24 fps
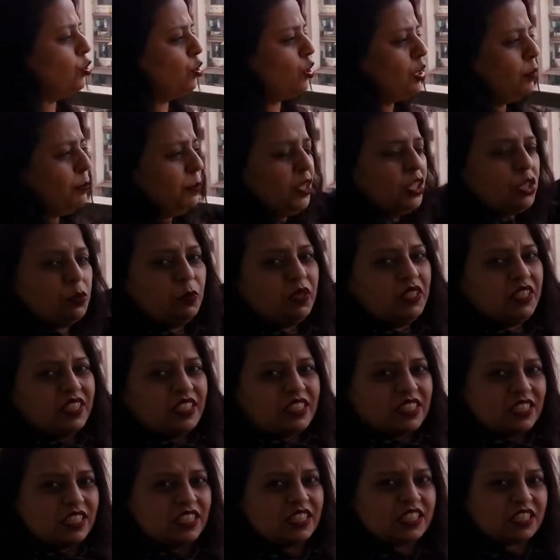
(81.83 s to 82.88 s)
क्योंकि बीच में
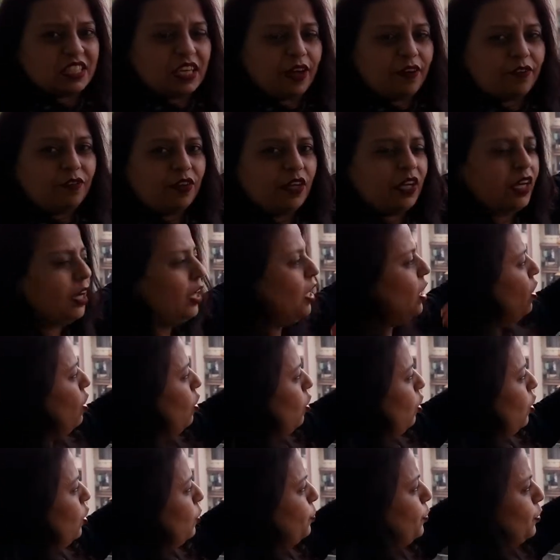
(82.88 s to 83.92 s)
डिस्टेंस काफी है
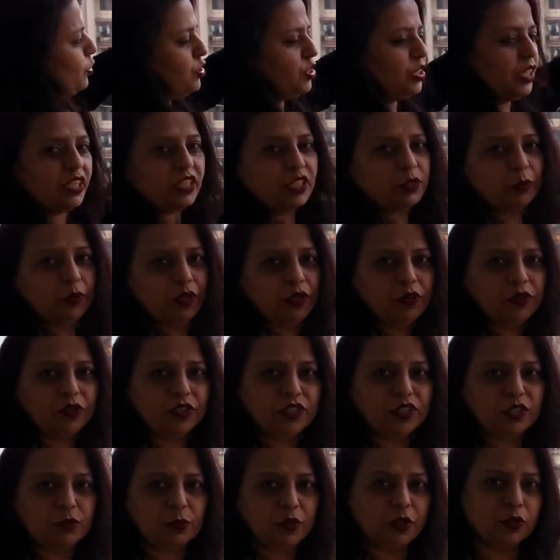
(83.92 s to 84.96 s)
और प्रोजेक्ट्स में और
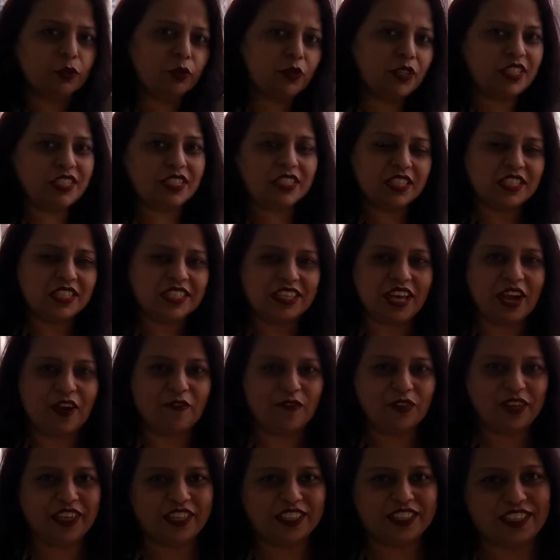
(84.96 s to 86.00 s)
इसमें तो डिस्टेंस
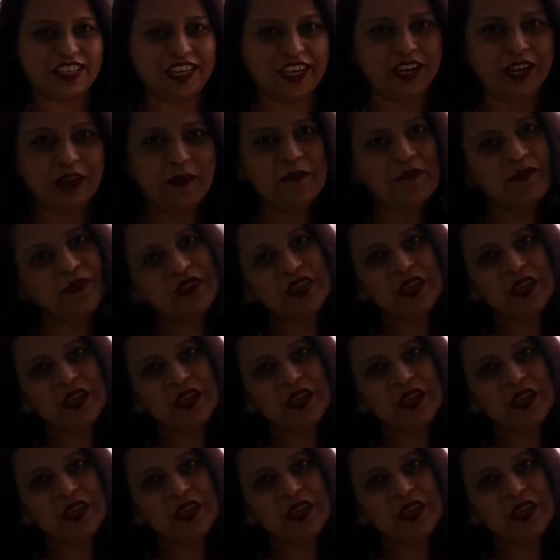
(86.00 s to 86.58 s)
काफी अच्छा है